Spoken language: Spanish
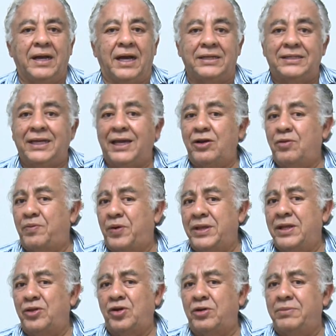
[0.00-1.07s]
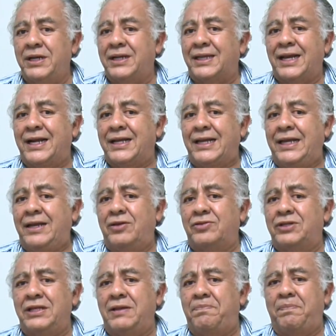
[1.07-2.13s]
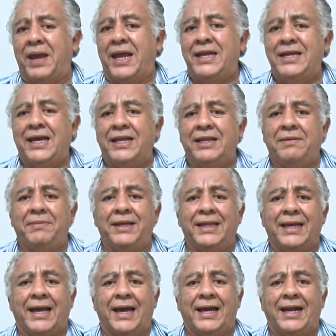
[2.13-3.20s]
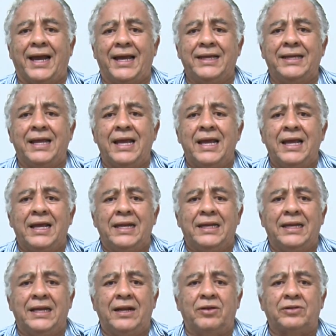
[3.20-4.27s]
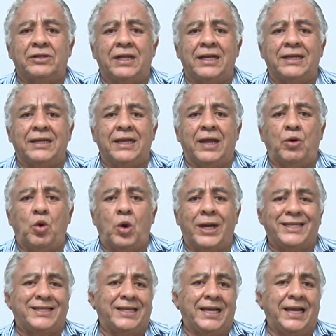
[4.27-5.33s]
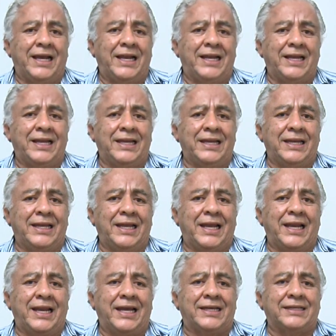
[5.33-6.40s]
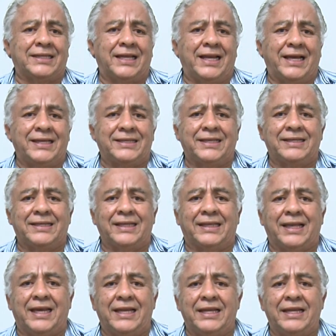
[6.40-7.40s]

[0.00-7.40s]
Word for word: Así que no pueden dormir tranquilos ni Peña, ni Videgaray, ni los del OHL, ni el ex de la SCT,